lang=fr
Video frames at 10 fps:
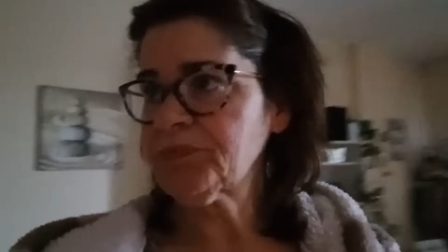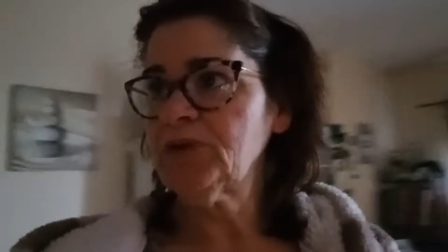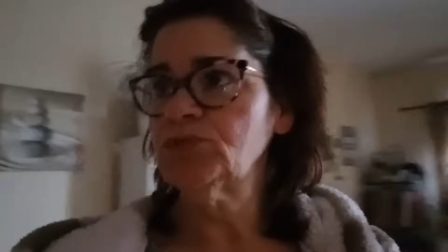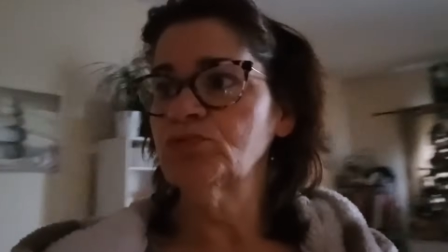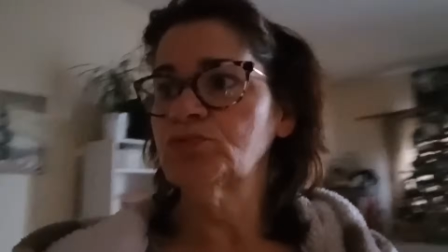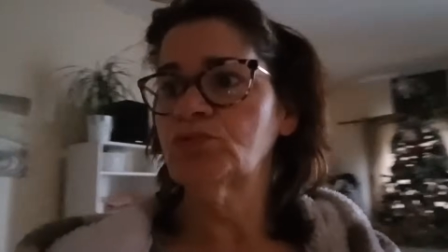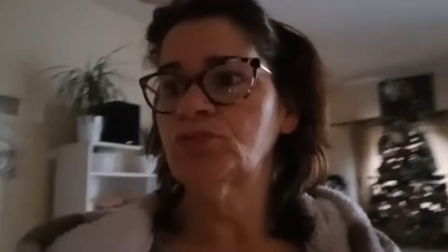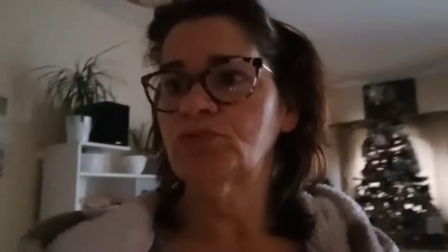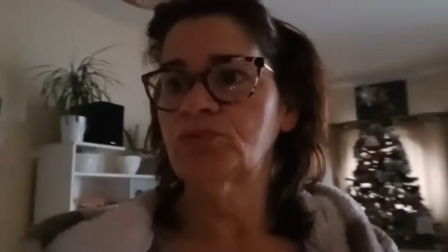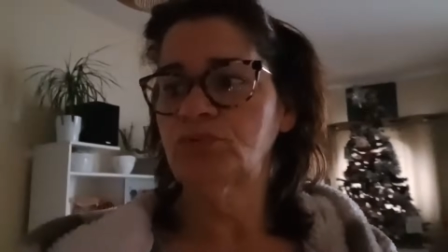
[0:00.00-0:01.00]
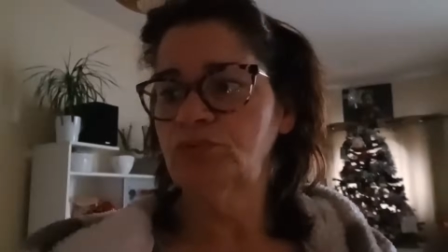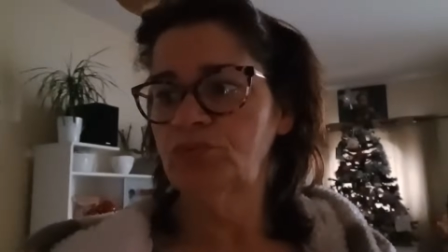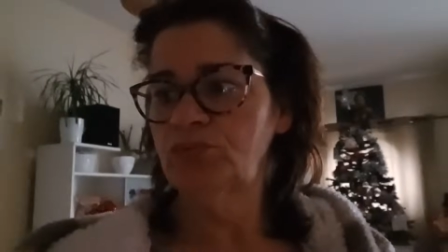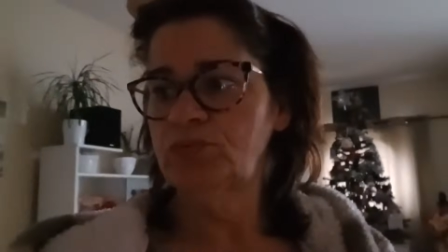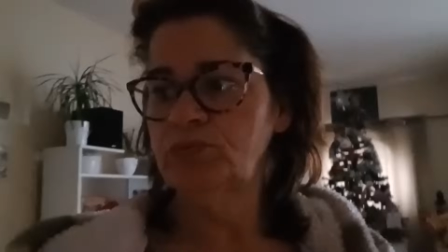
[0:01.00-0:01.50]
Donc,
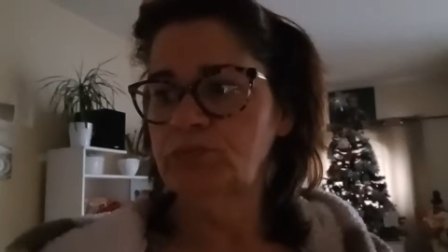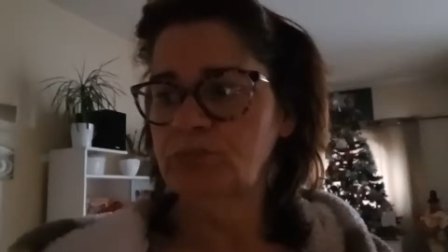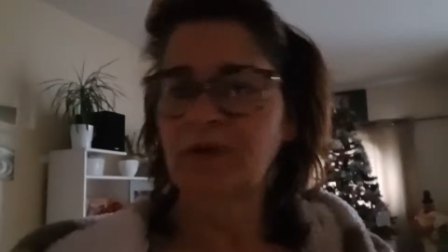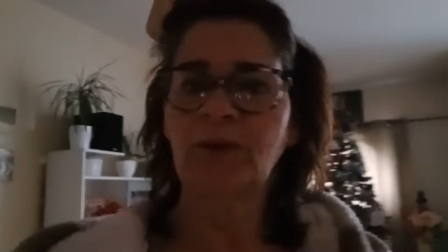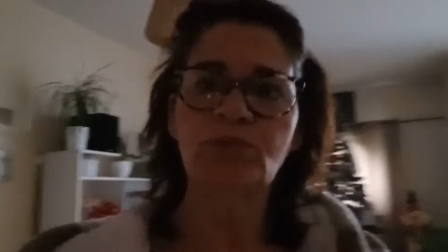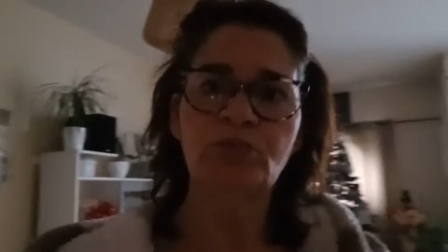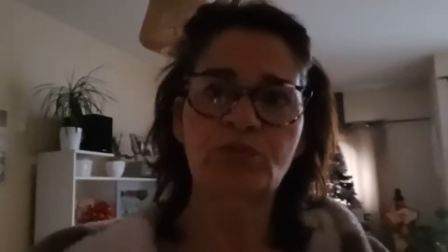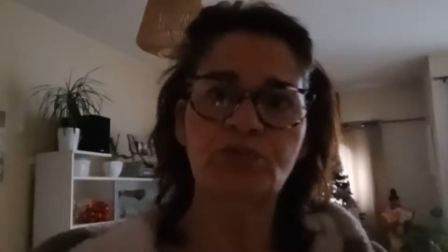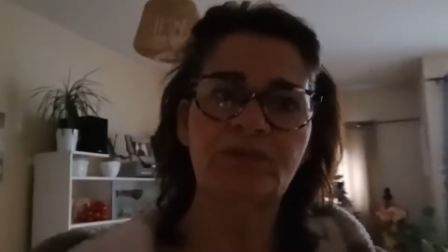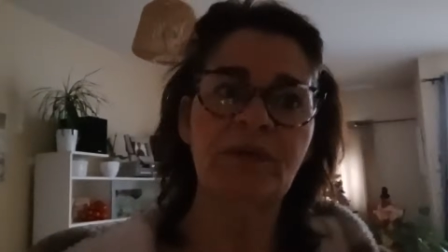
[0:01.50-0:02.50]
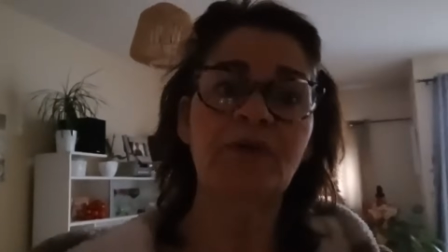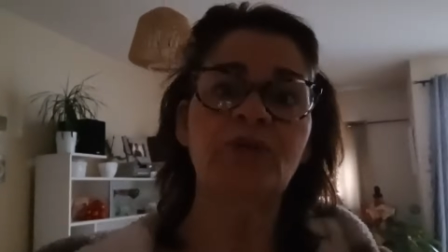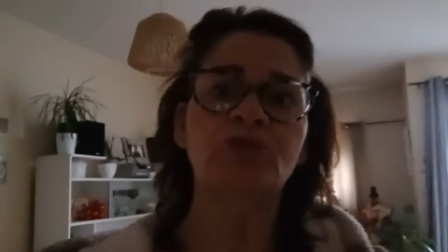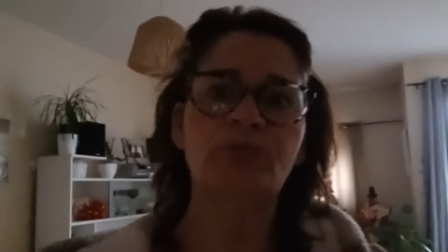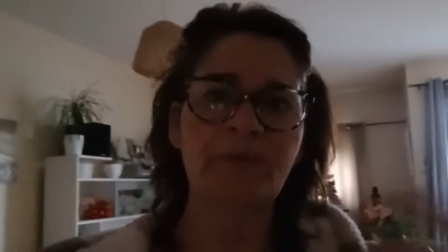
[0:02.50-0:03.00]
euh, bah, comme je monsieur vient mais
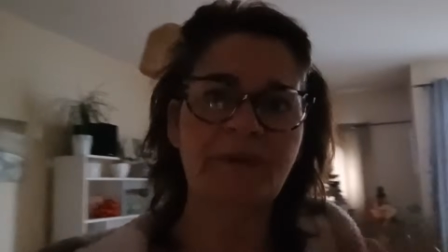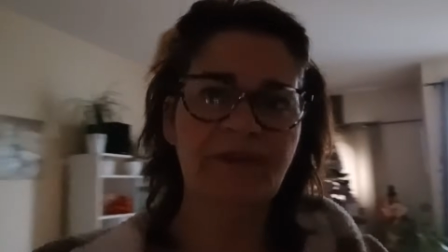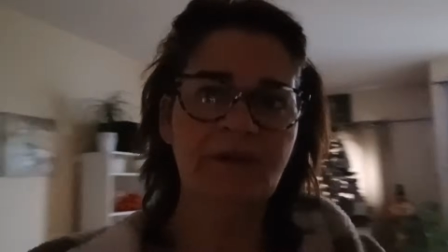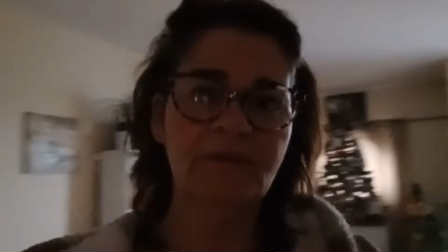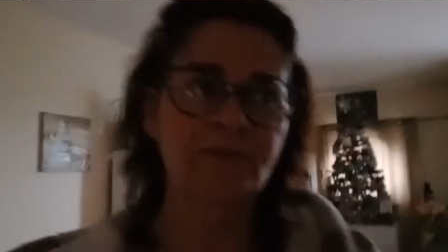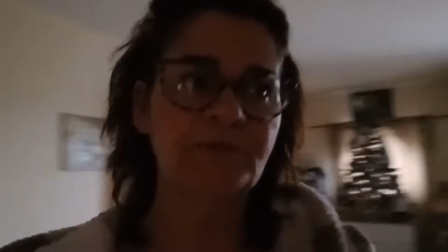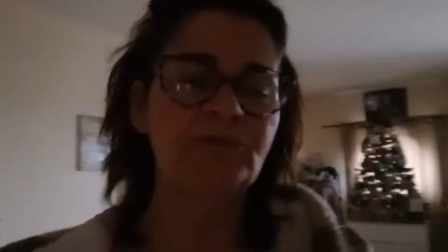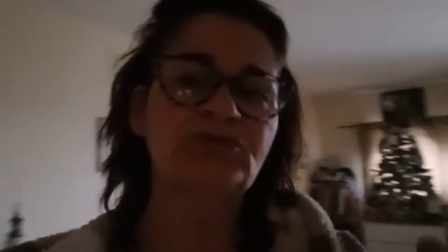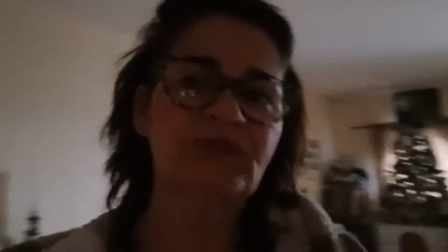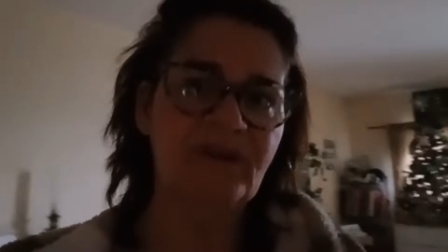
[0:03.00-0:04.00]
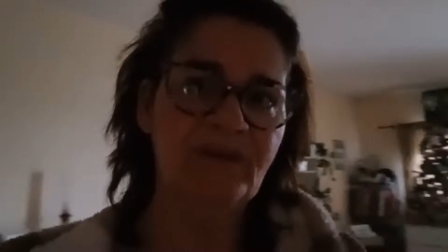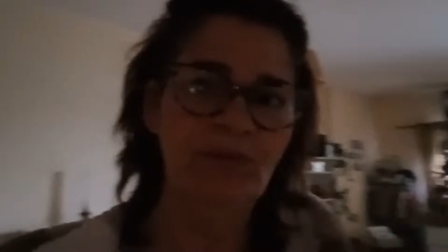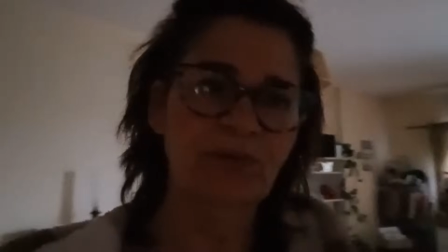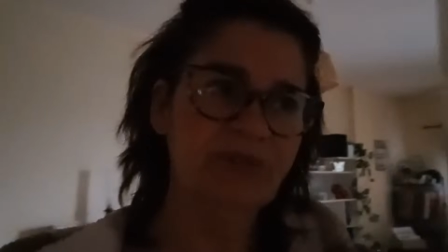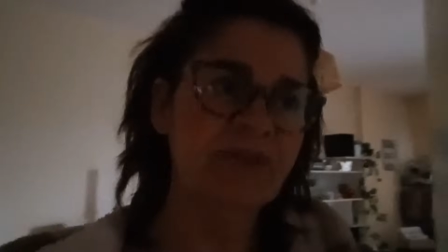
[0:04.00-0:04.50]
que demain matin, je
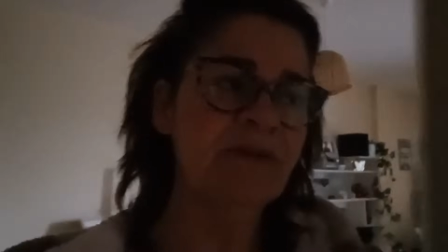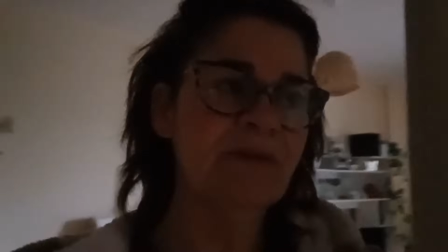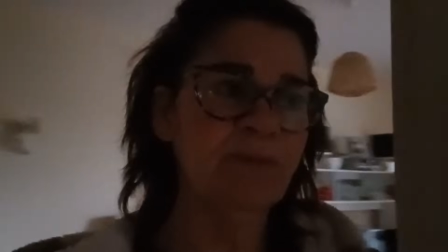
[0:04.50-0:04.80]
travaille aussi.